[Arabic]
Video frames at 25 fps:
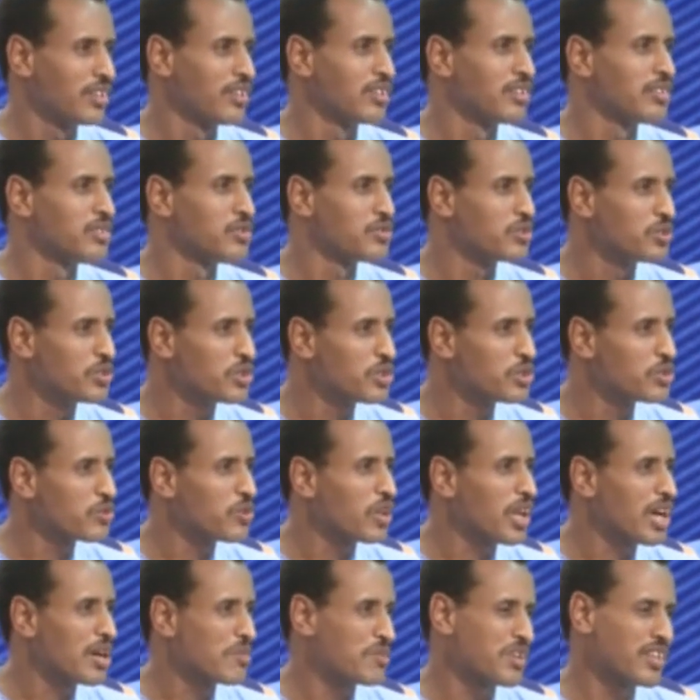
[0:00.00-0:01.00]
تريد
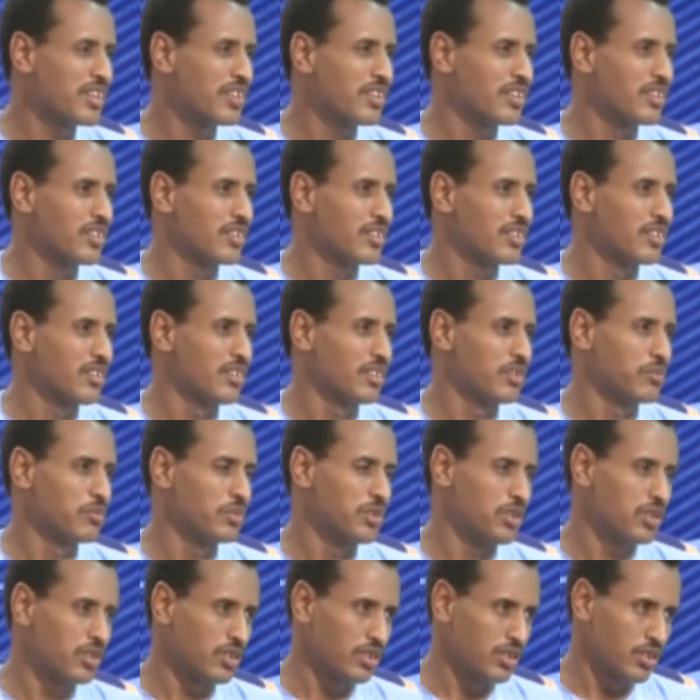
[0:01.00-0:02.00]
العبث
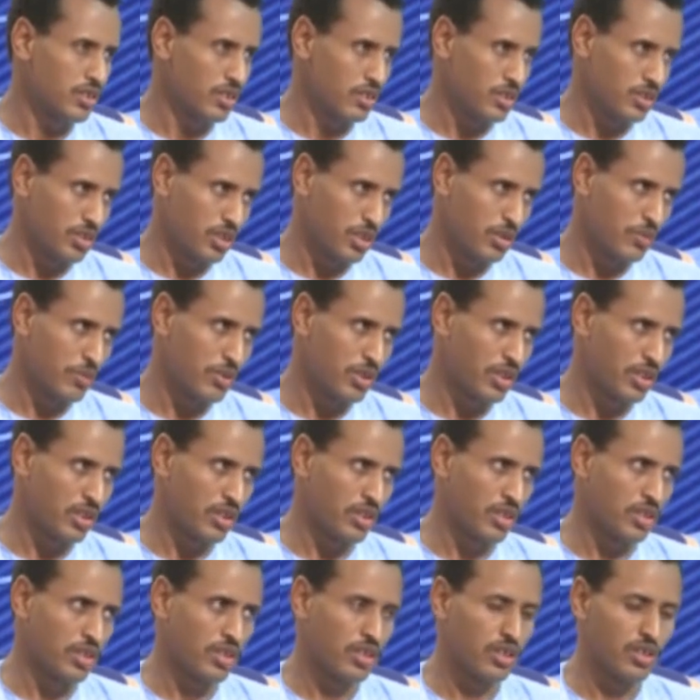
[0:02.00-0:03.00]
بأمن
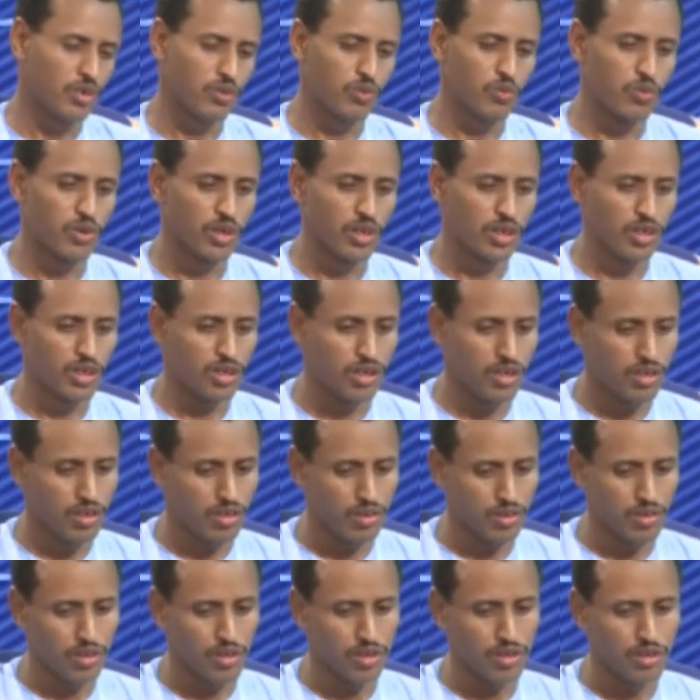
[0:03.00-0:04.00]

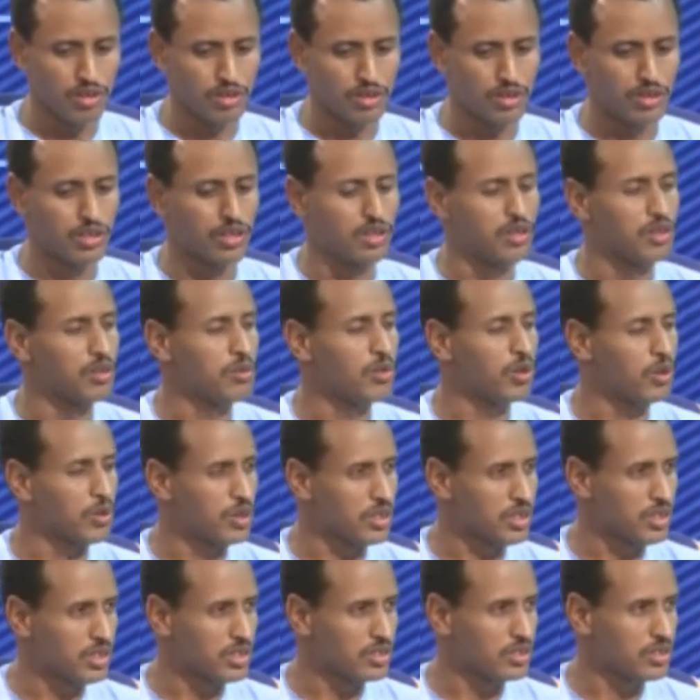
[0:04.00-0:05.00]

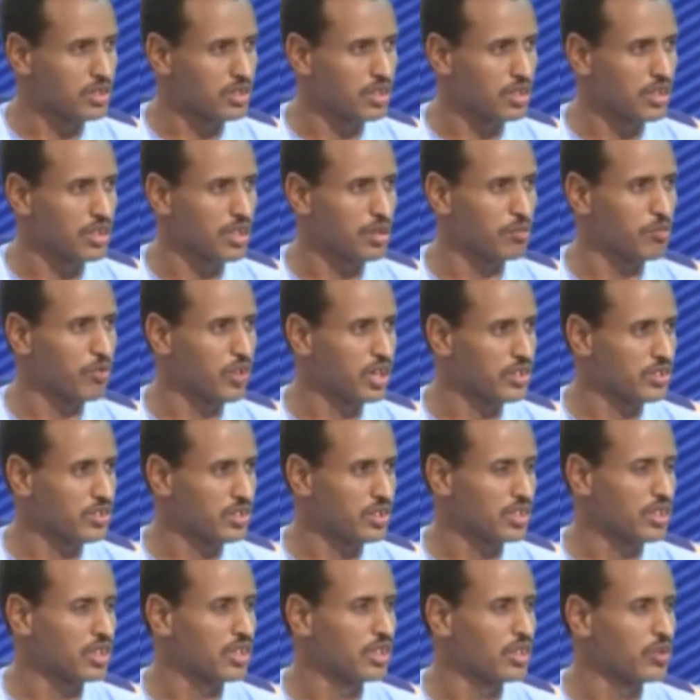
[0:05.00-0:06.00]
وحرية
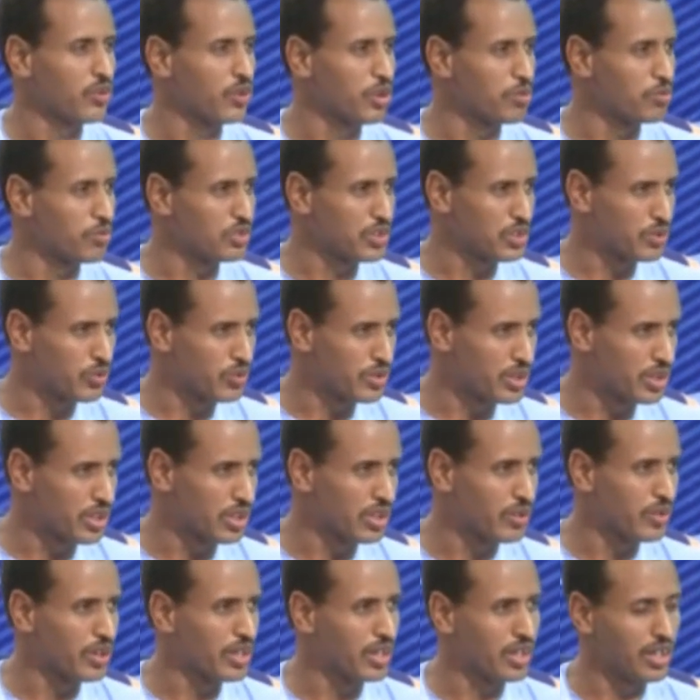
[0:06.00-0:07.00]
المواطنين والمدونين
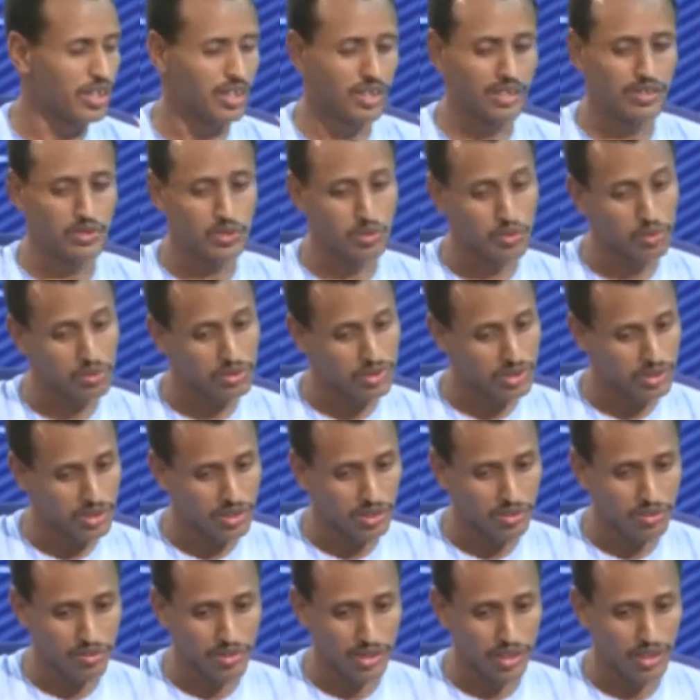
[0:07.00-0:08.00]
وأنا لست ضد
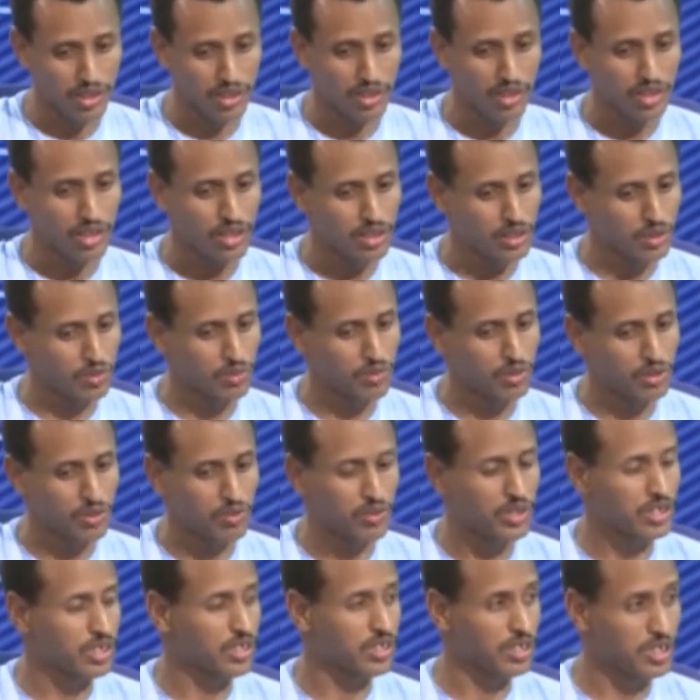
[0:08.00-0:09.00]
هنا أن يكون
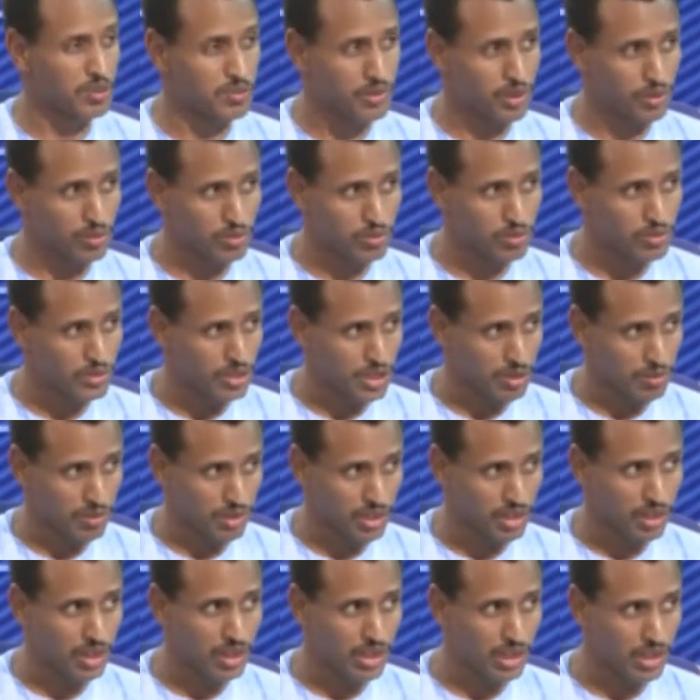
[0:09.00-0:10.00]
هناك كما قلت
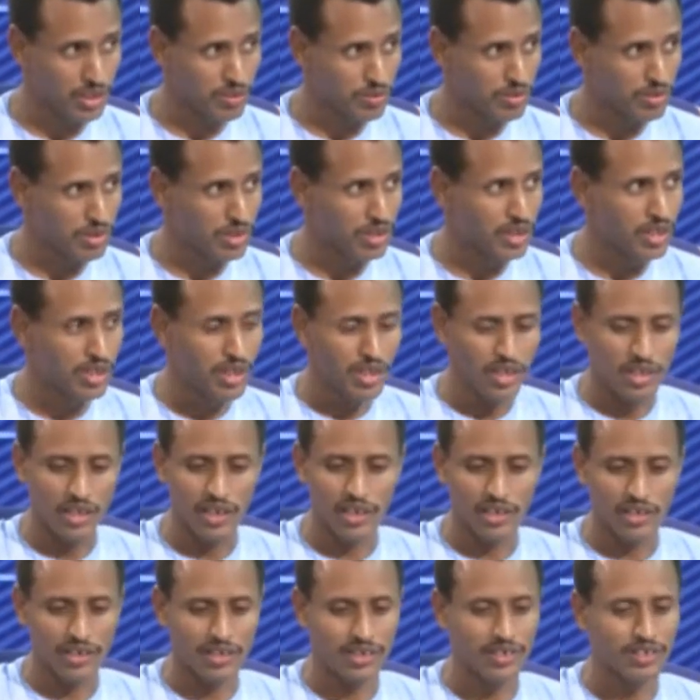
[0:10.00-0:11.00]
سابقا قانون
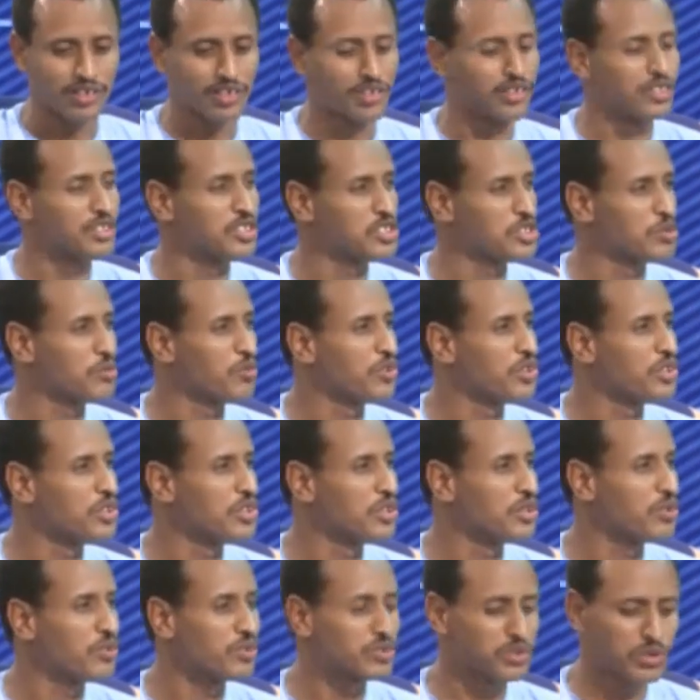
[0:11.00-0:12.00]
لكن يجب أن
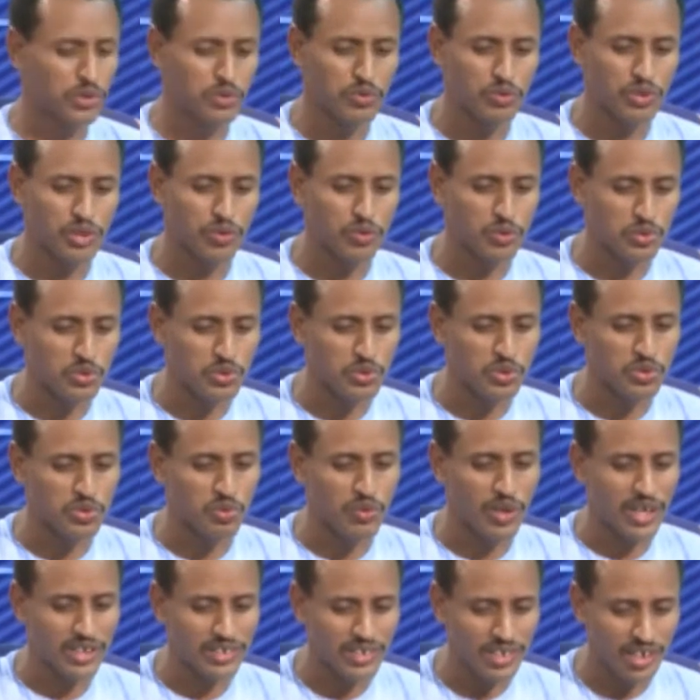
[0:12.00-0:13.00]
يكون تكون النصوص
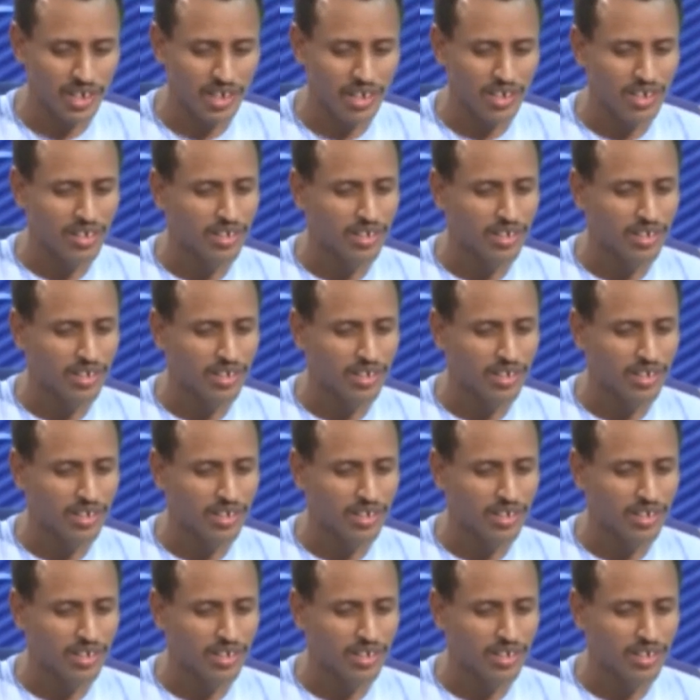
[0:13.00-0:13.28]
واضحة